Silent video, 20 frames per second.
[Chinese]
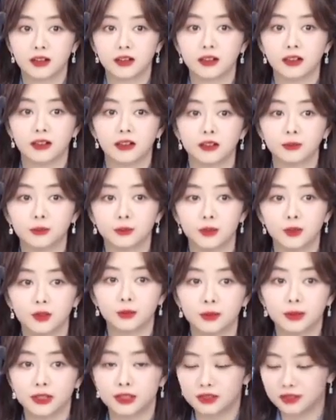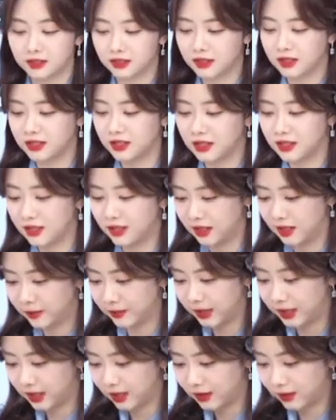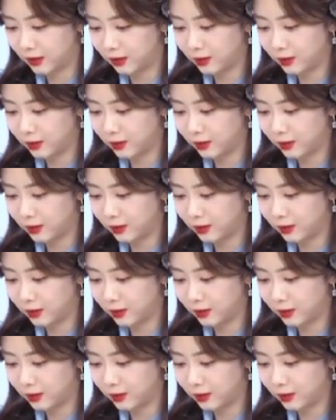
好，朋友们，这一杯